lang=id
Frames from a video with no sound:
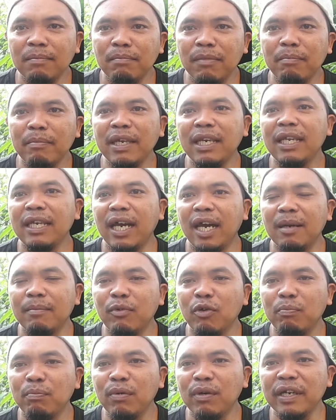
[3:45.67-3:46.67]
pemilihan
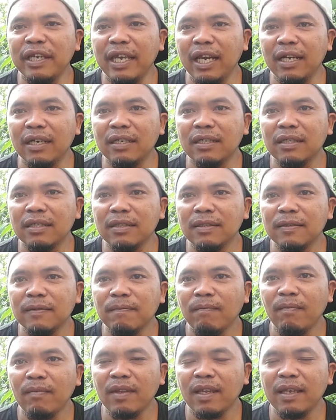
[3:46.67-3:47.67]
pupuk yang
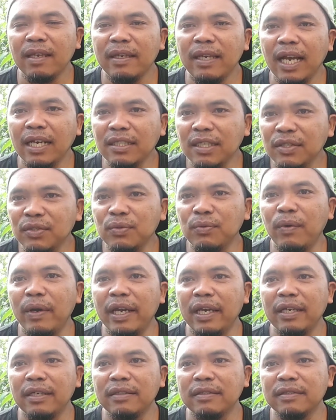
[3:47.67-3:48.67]
yang sesuai.